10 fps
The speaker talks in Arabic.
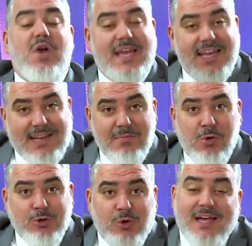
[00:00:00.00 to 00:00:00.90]
حيت
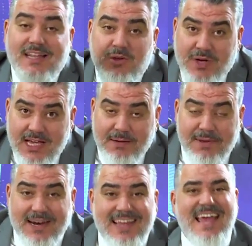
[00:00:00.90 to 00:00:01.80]
الموضوع غادي
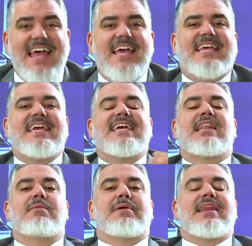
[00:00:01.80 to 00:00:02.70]
وكيكبر اكيد
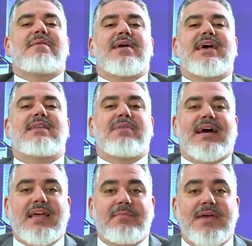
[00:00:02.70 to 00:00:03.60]
البرلمان
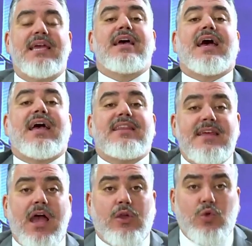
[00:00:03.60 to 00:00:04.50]
المغربي غادي
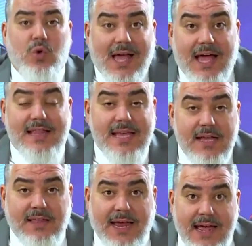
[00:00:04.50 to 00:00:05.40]
ياخذو
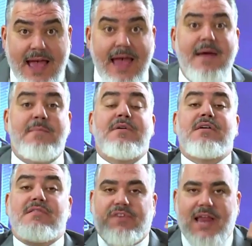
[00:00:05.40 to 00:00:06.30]
كقضيه راي عام
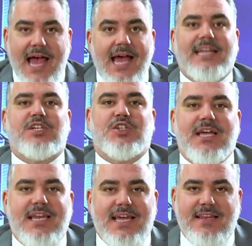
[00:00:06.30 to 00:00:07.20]
في العاده
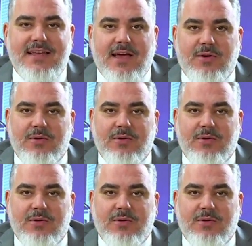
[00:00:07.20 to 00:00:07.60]
الشهريه ديالو